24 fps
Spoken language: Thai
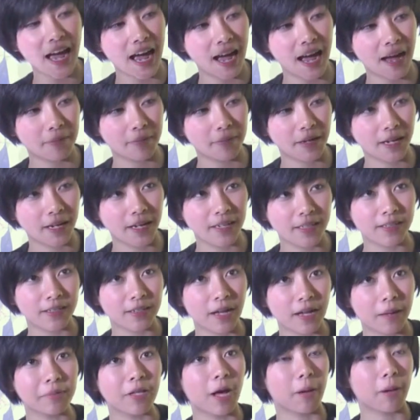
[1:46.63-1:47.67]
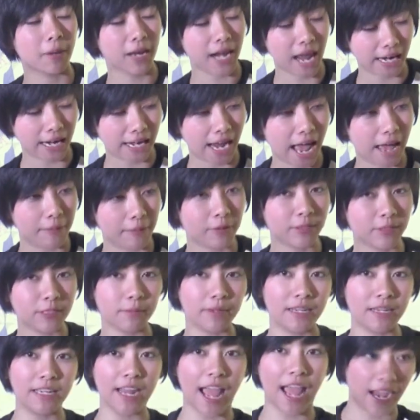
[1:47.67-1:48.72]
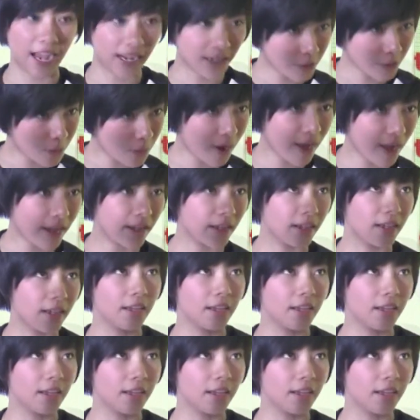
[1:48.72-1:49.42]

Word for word: ถามแล้วก็คำตอบก็หลากหลาย เมื่อจะเป็นหนังด้วย